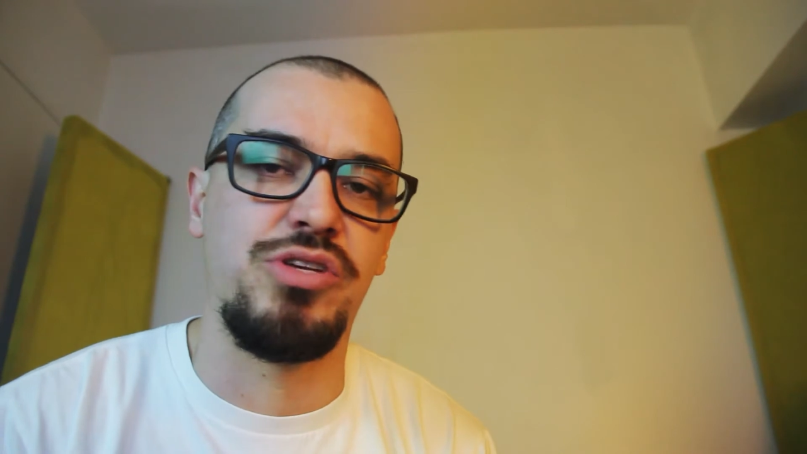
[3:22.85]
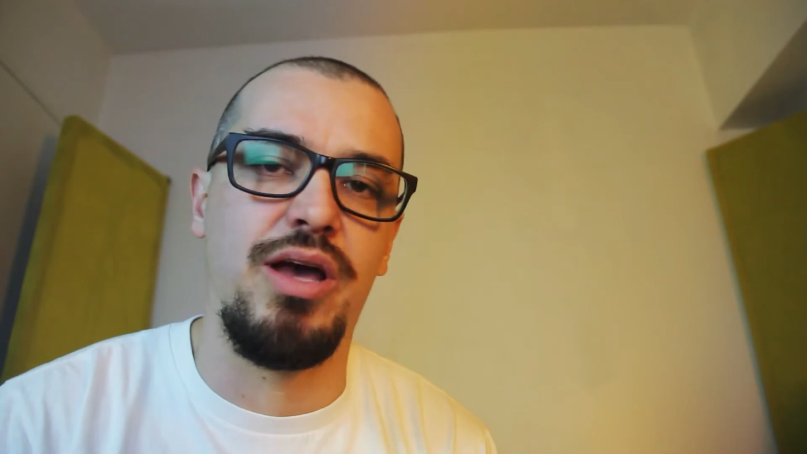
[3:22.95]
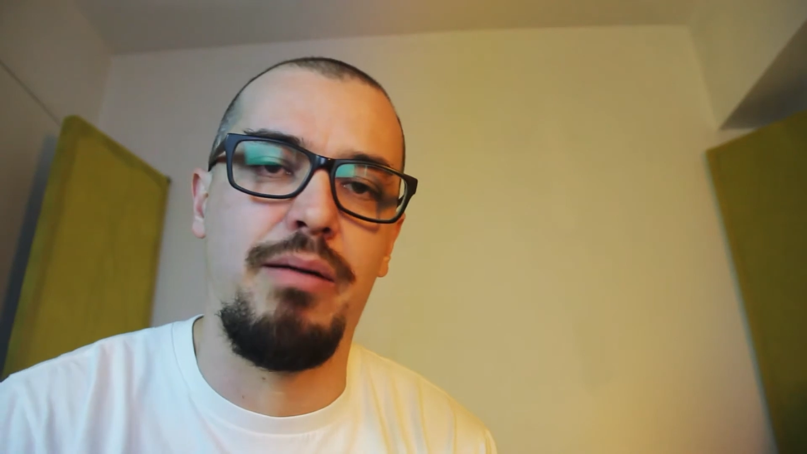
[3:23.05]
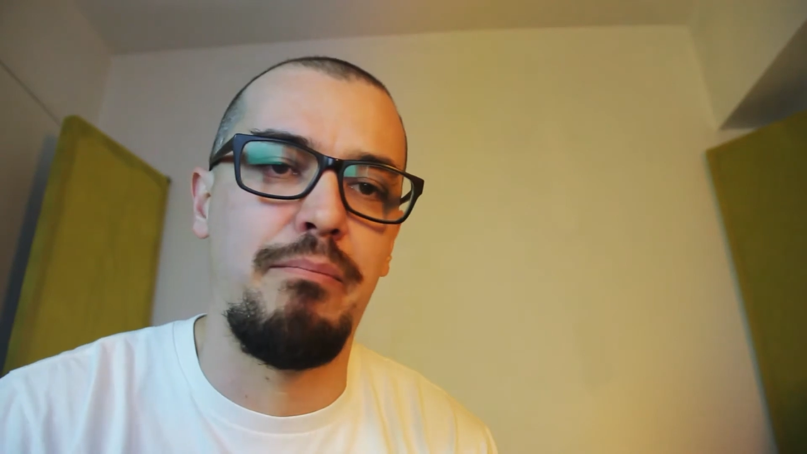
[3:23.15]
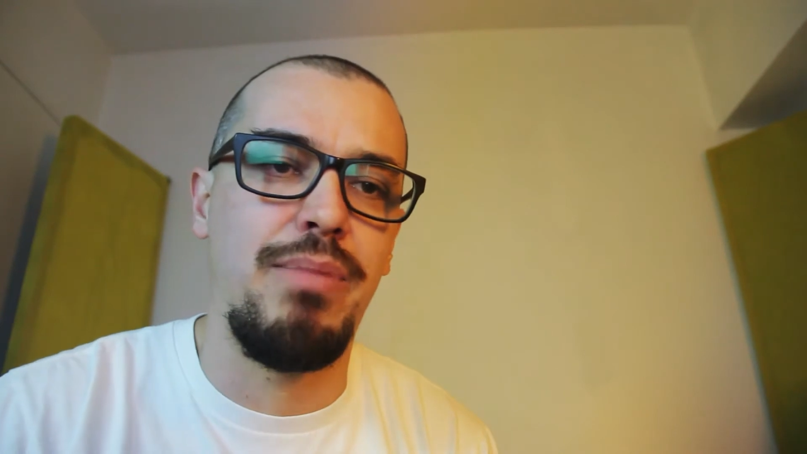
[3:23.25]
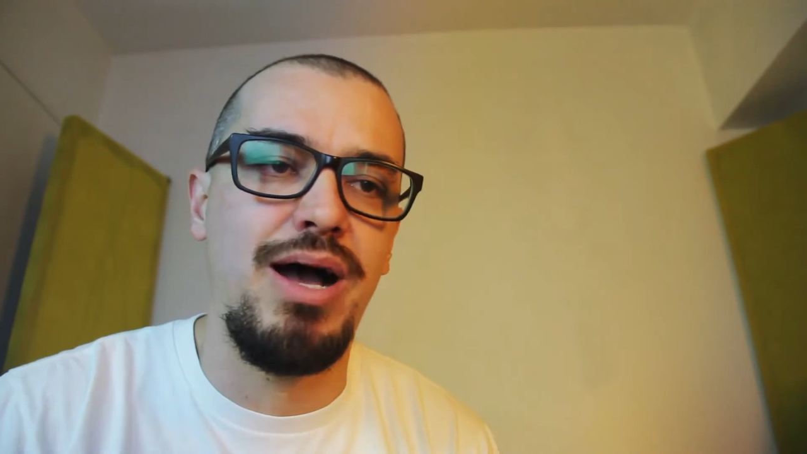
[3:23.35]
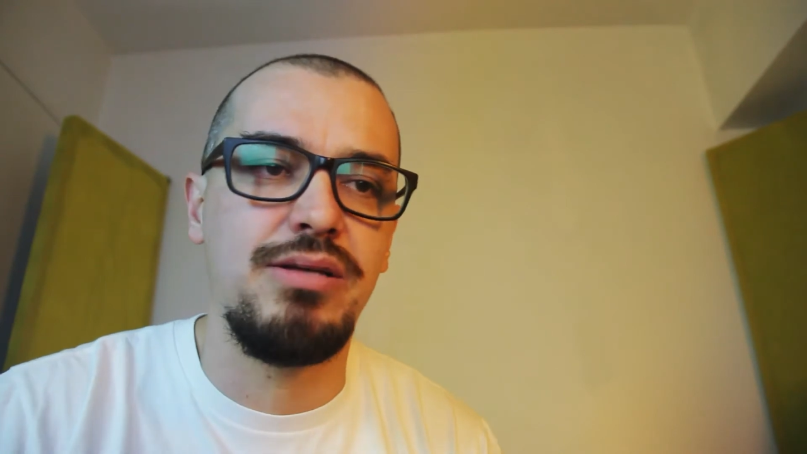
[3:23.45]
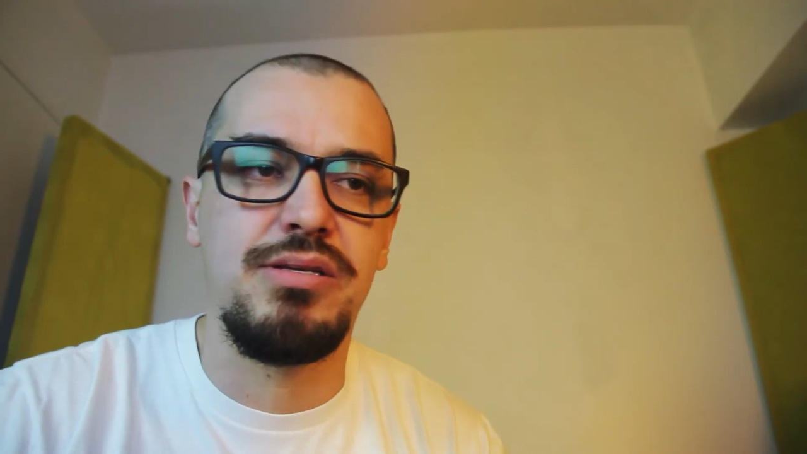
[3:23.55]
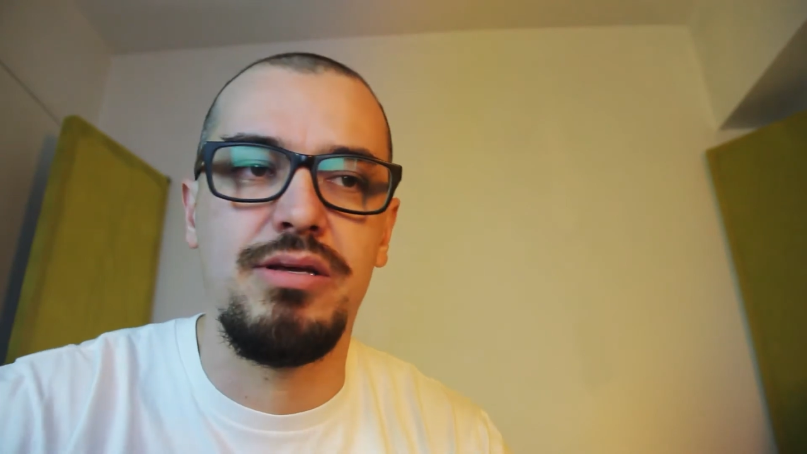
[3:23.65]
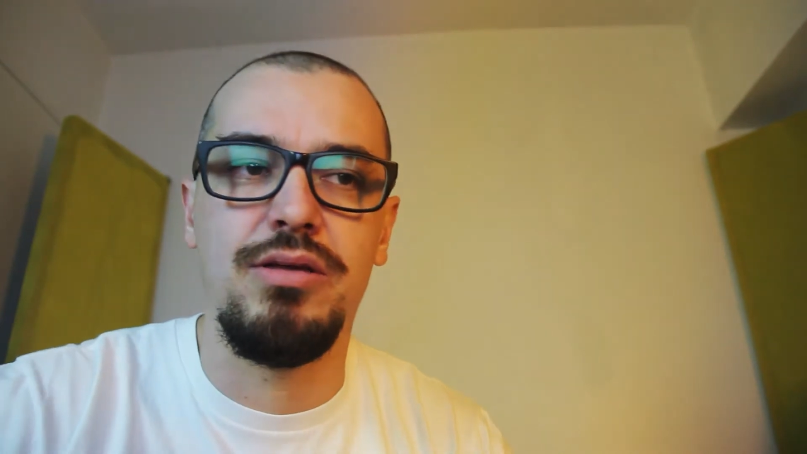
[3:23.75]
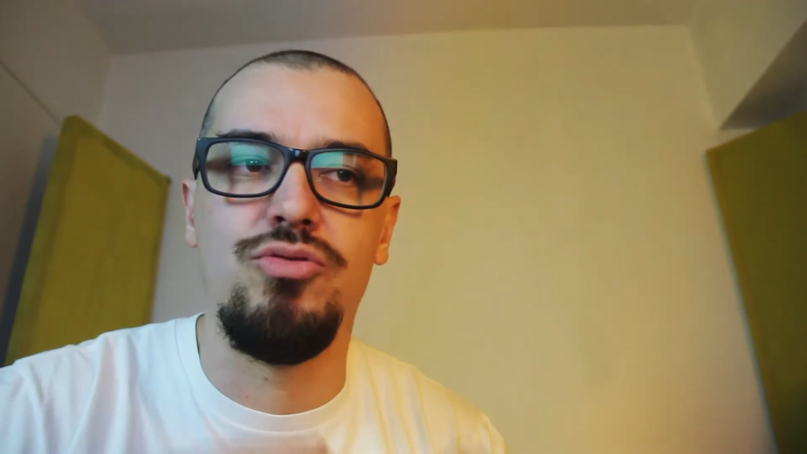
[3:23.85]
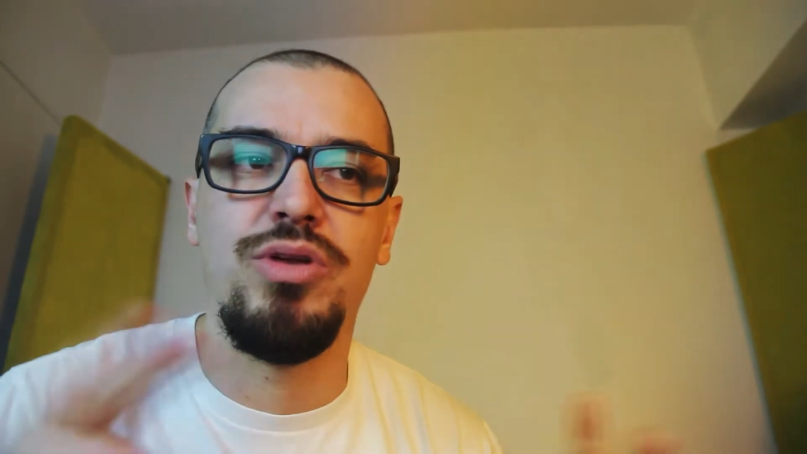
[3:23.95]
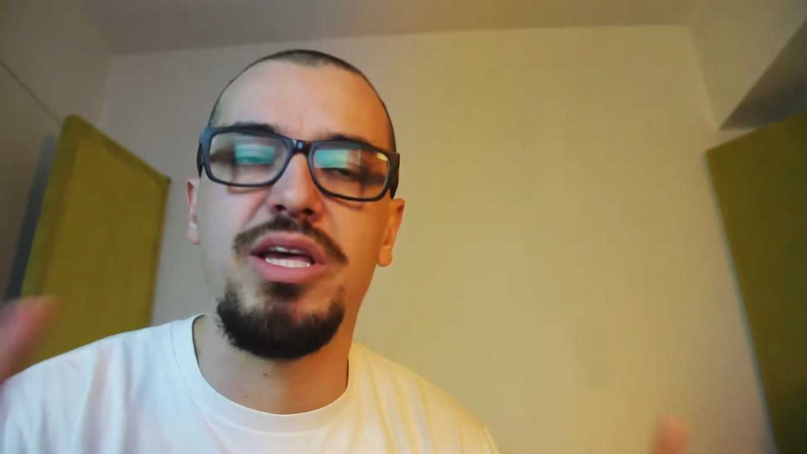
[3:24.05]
O sea, vas en un